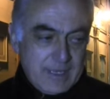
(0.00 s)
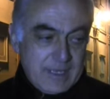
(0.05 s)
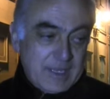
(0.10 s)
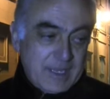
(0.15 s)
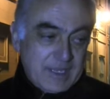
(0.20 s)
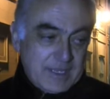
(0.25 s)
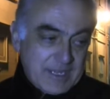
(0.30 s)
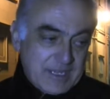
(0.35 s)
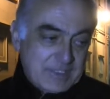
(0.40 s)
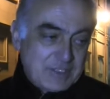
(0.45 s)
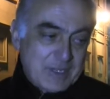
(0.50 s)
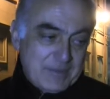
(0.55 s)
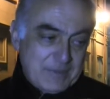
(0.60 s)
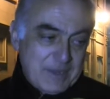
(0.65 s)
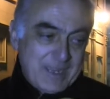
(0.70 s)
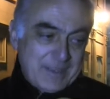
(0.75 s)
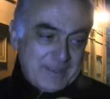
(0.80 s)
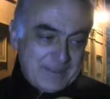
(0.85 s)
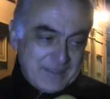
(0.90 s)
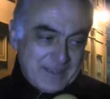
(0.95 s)
E anche...
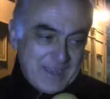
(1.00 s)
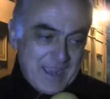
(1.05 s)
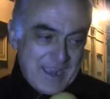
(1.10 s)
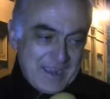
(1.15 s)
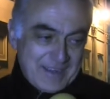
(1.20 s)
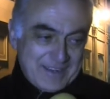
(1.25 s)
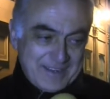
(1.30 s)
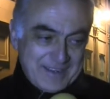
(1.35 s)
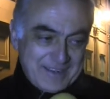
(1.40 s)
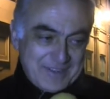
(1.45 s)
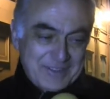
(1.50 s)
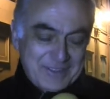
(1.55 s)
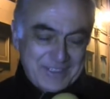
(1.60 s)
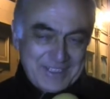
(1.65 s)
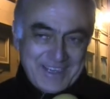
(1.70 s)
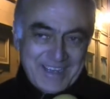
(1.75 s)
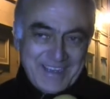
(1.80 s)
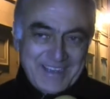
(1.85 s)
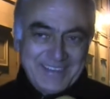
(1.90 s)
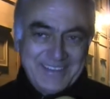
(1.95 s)
anche, io
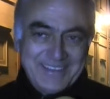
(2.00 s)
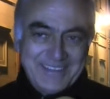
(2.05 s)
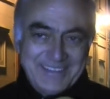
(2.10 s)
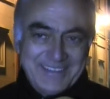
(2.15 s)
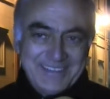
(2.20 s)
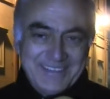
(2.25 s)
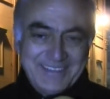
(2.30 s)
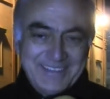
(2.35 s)
direi.